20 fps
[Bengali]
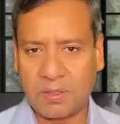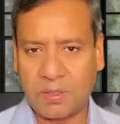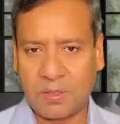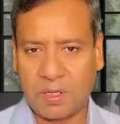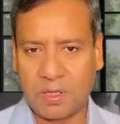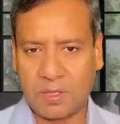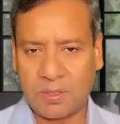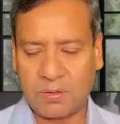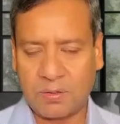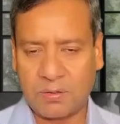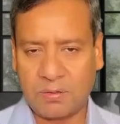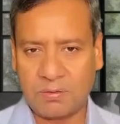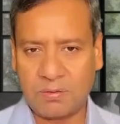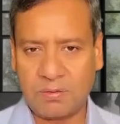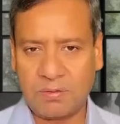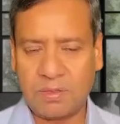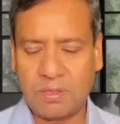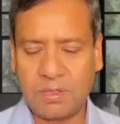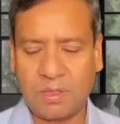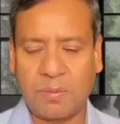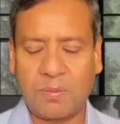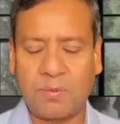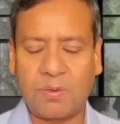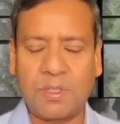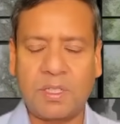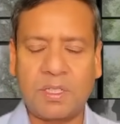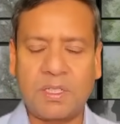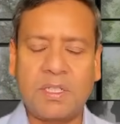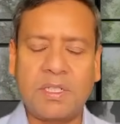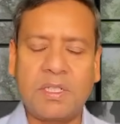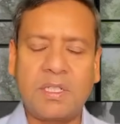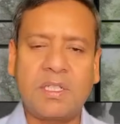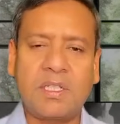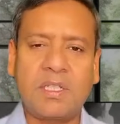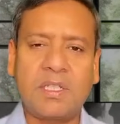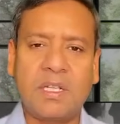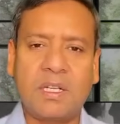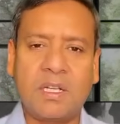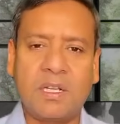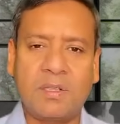করার জন্য স্বপ্ন দেখছেন এটা
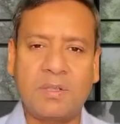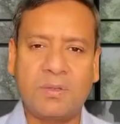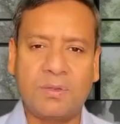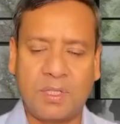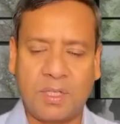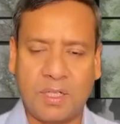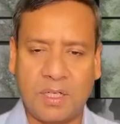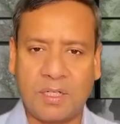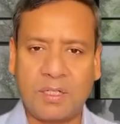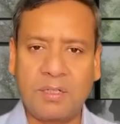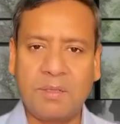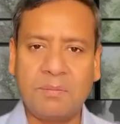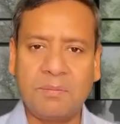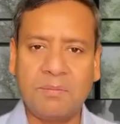সারা দুনিয়ার